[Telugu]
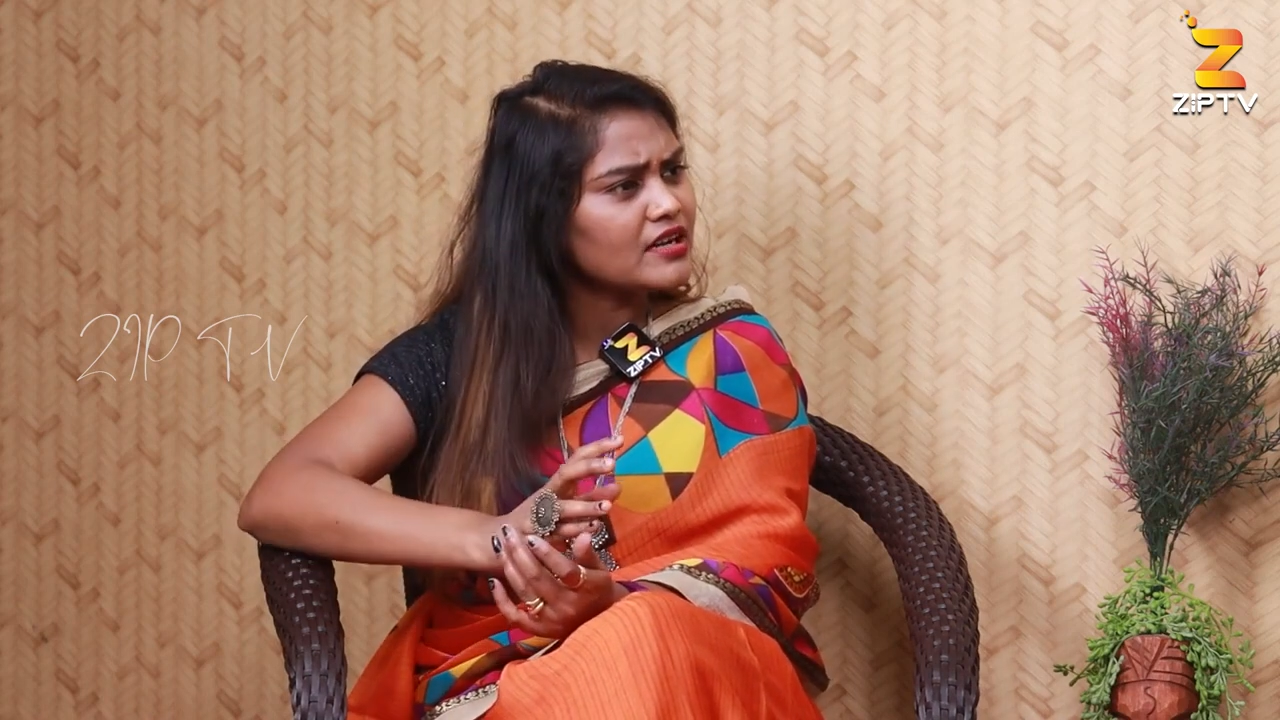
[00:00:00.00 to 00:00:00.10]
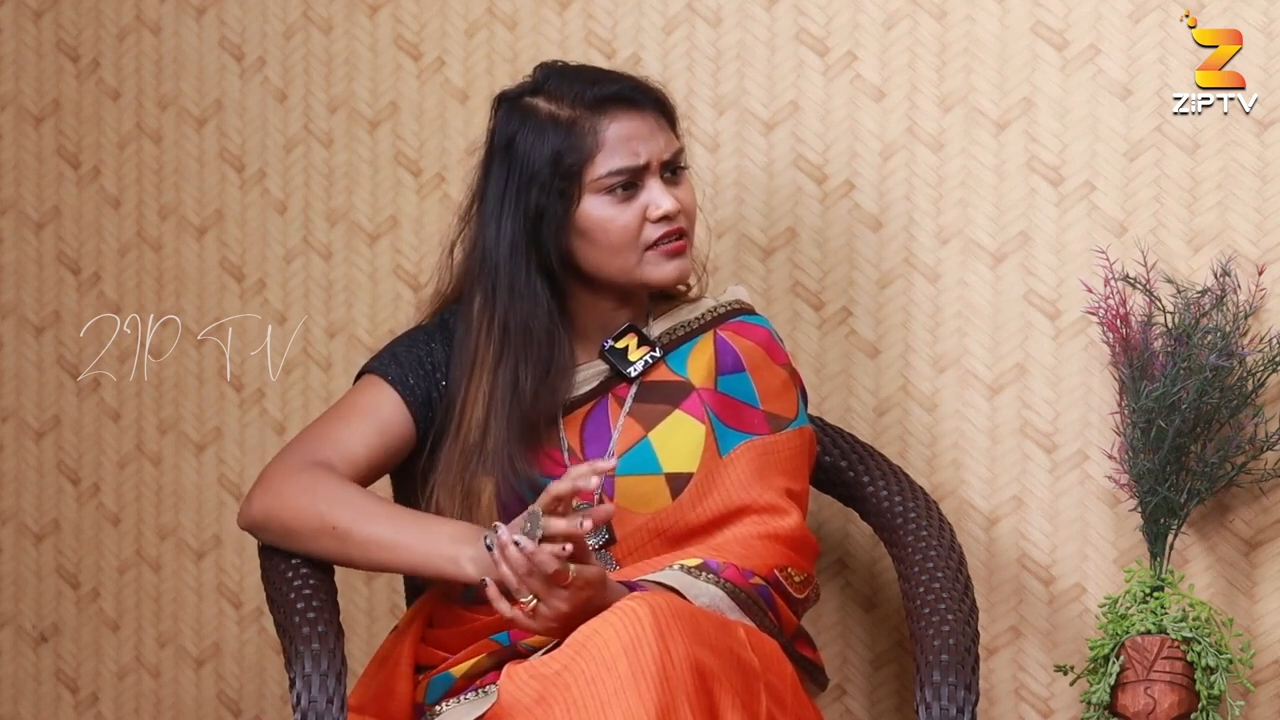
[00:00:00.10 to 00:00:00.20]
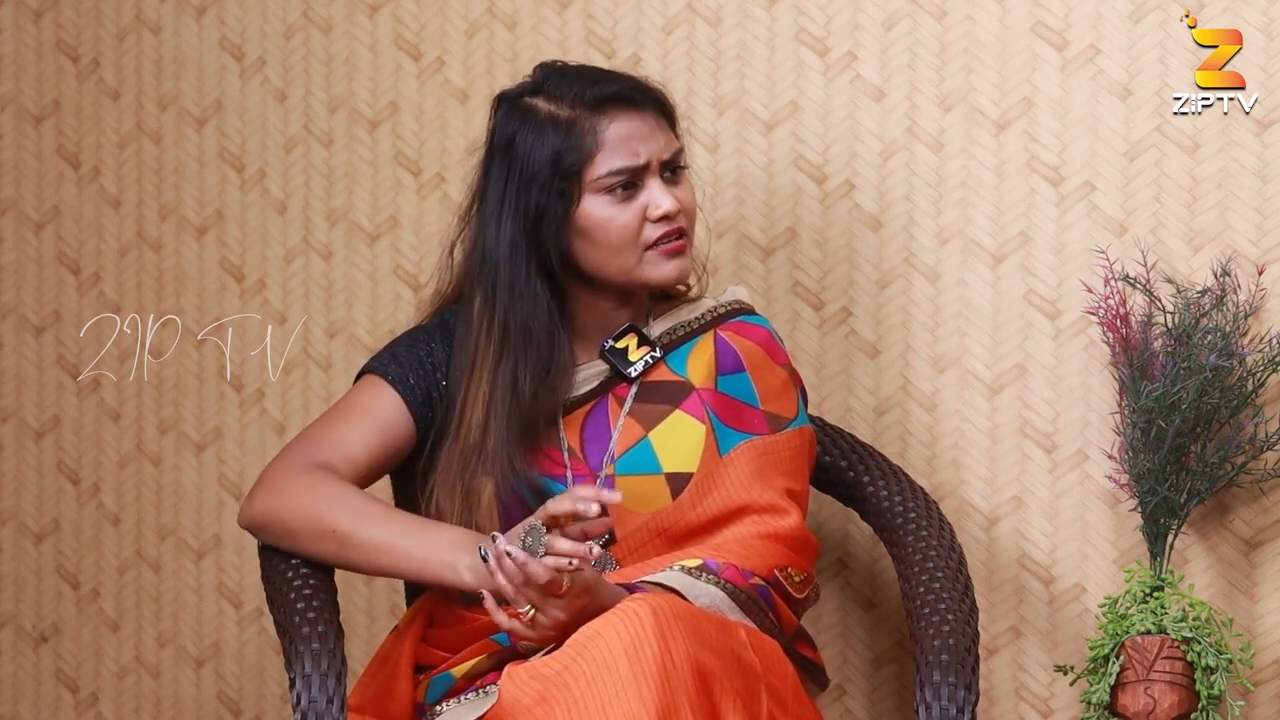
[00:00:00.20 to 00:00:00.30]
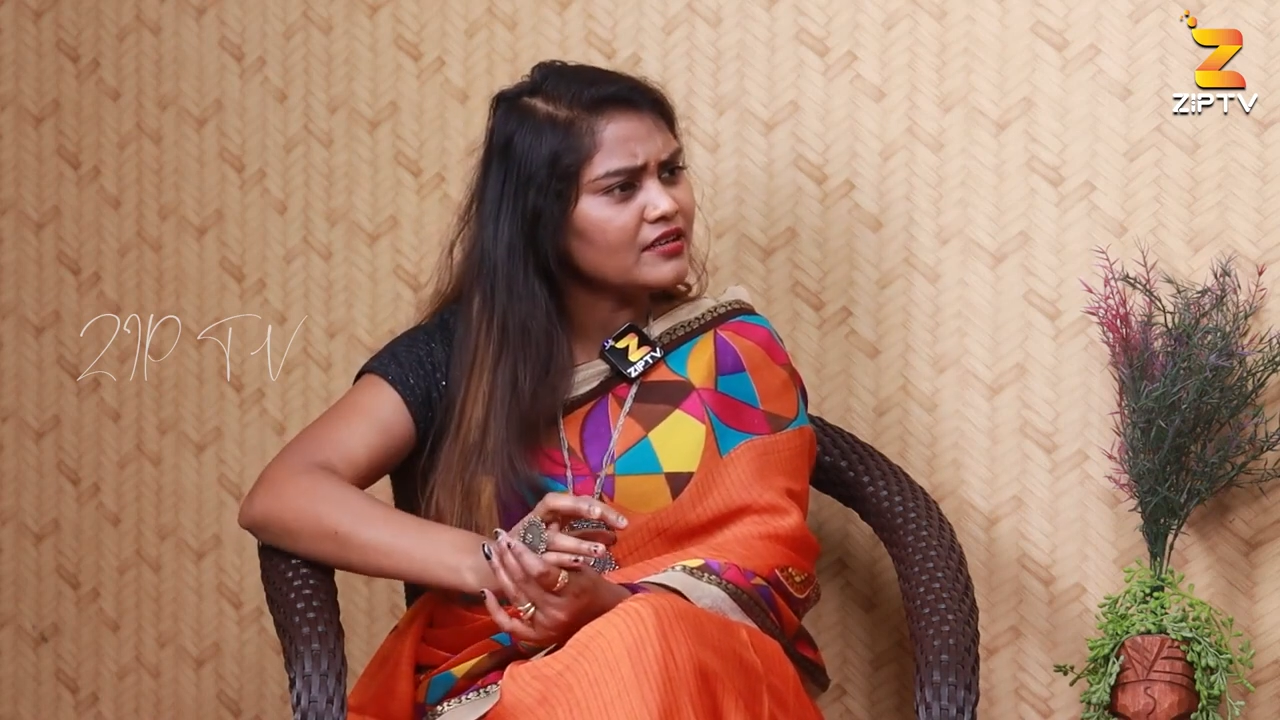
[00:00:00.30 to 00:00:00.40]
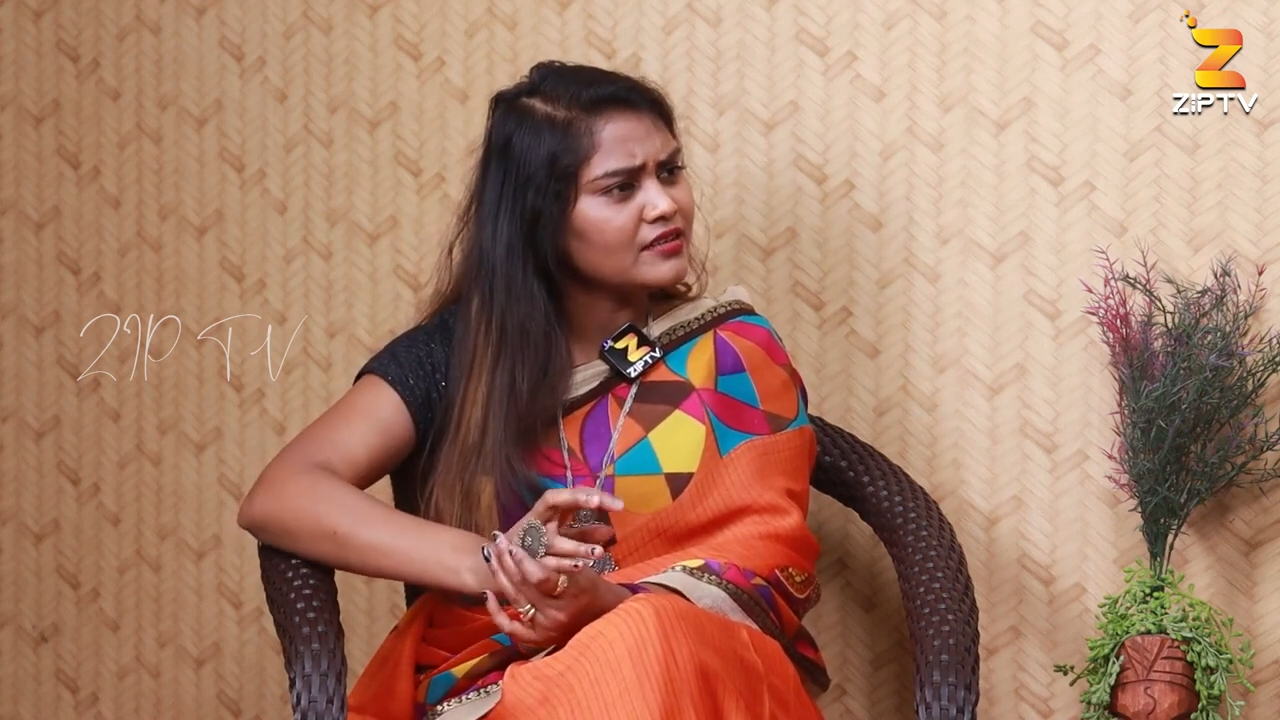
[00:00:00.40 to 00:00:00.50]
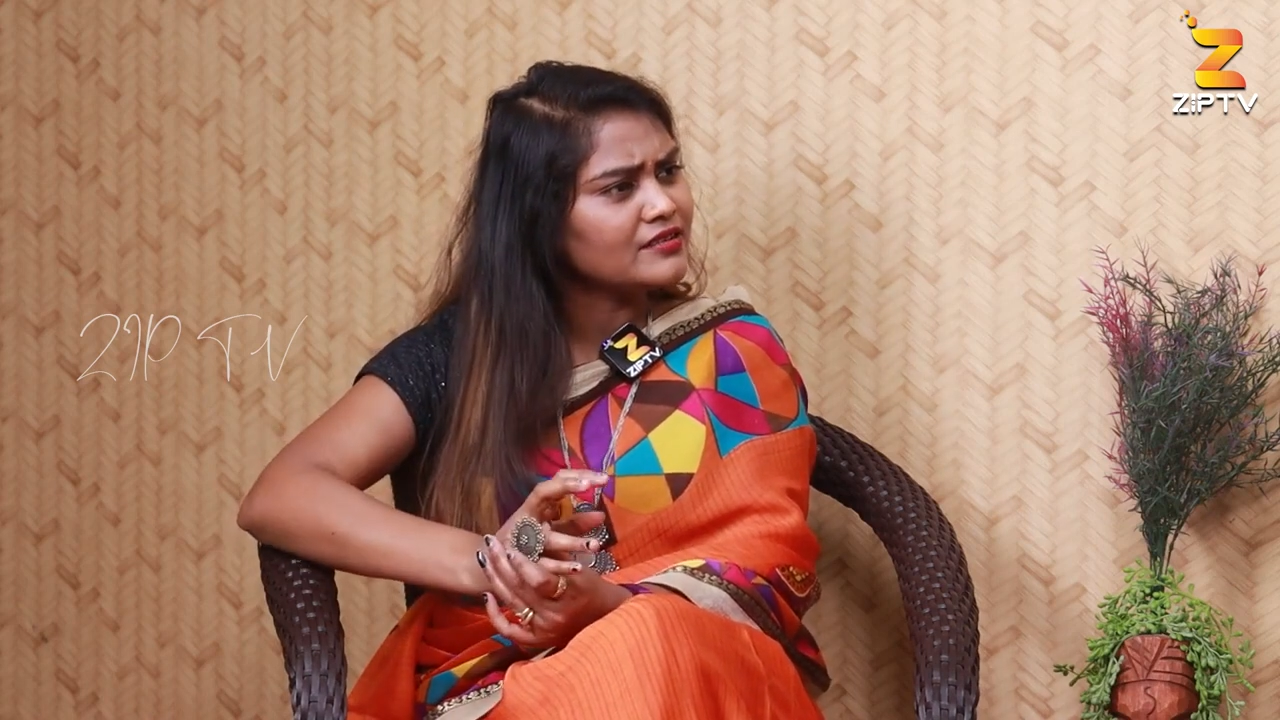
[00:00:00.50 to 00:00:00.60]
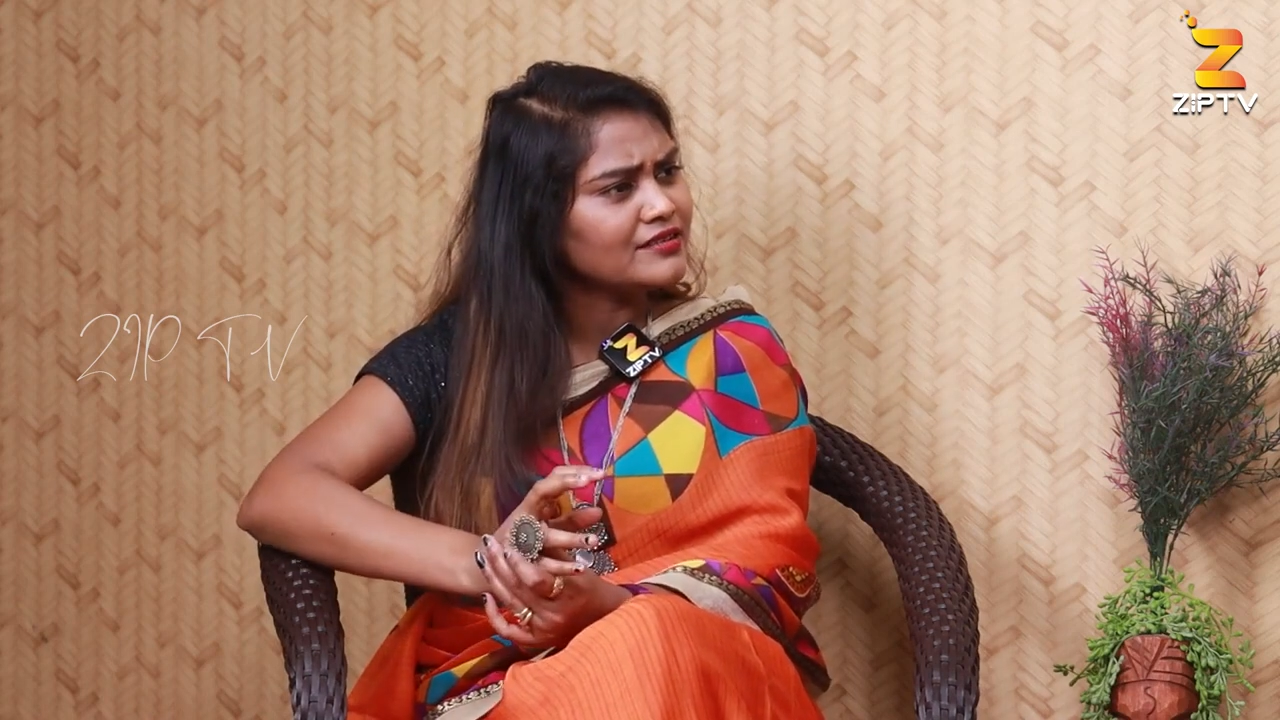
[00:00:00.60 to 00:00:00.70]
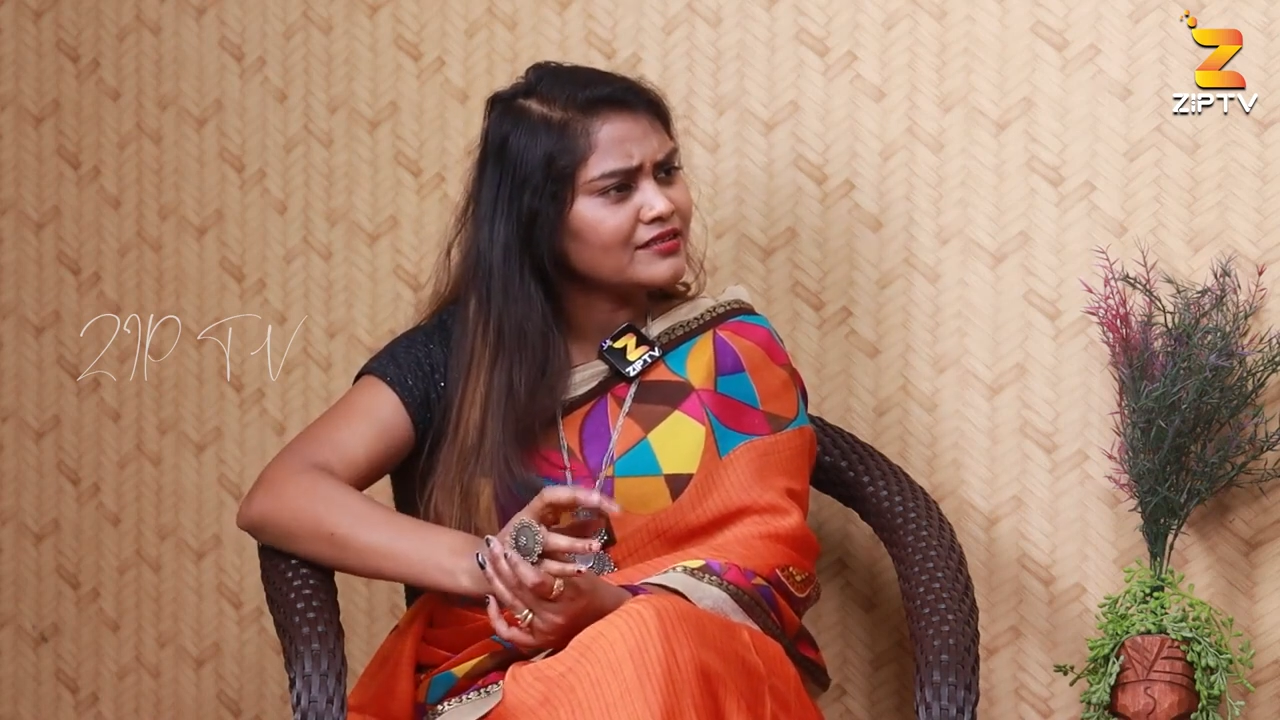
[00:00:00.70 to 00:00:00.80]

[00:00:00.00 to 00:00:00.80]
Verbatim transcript: ఏమైపోతుంది